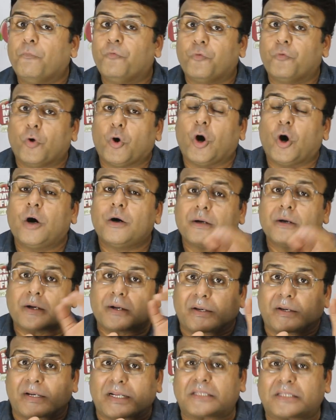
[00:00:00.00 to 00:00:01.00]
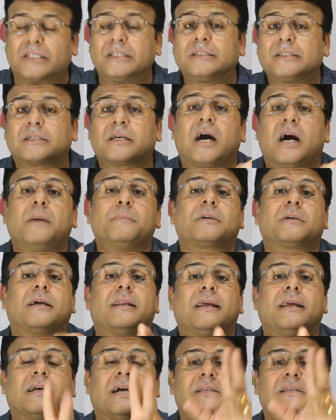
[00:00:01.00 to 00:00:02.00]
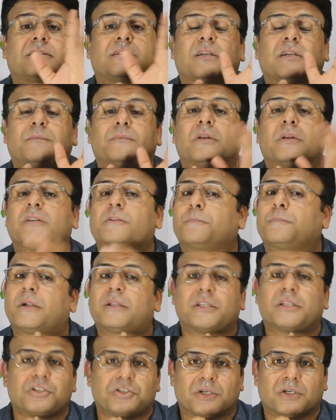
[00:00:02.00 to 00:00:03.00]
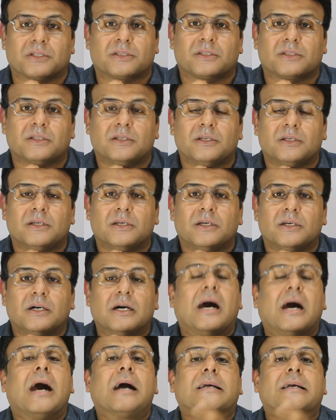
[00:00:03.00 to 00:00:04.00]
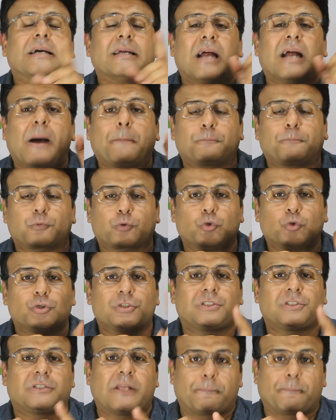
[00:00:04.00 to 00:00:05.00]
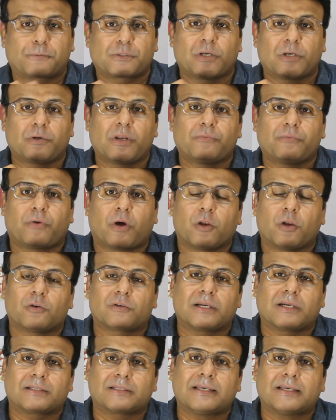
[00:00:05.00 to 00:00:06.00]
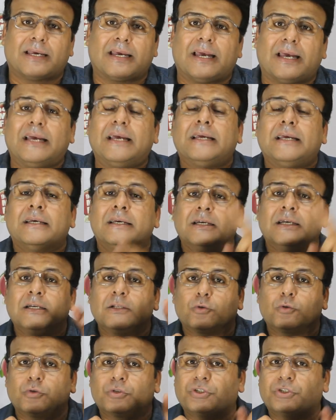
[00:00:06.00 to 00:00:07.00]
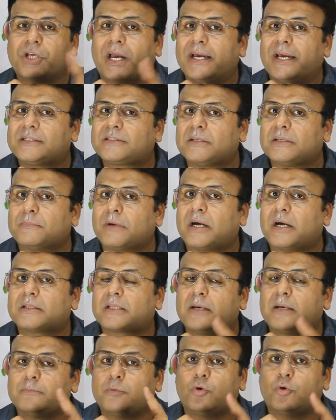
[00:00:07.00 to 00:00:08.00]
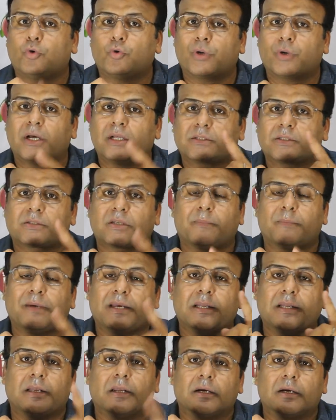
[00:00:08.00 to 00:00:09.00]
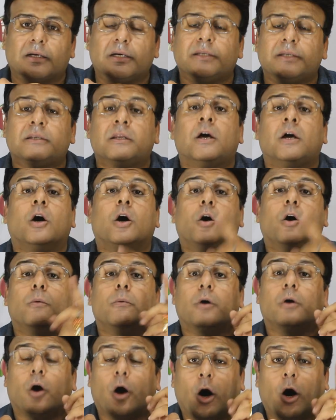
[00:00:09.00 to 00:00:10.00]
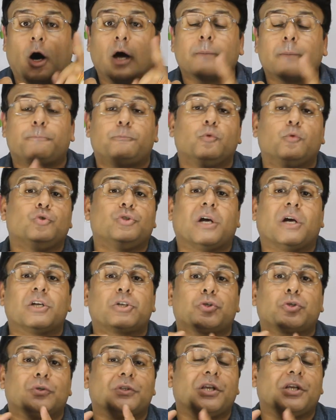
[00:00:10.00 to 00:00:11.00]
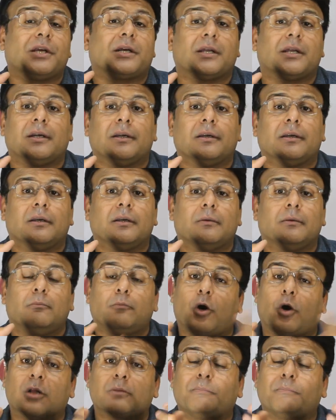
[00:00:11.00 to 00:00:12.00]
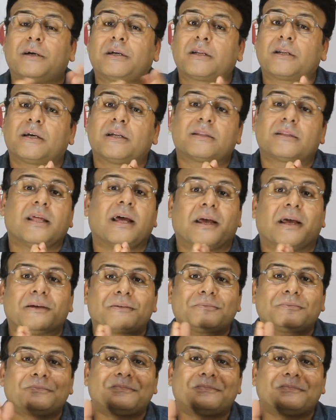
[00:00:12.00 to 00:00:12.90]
वो रतन काम करेगा सिर्फ दस प्रतिशत अगर आप कुछ टिप्स उन्हें फॉलो करते हैं तो जाहिर सी बात है मुहूर्त समय लगन और पूजा शुद्धिकरण बहुत मैटर करता है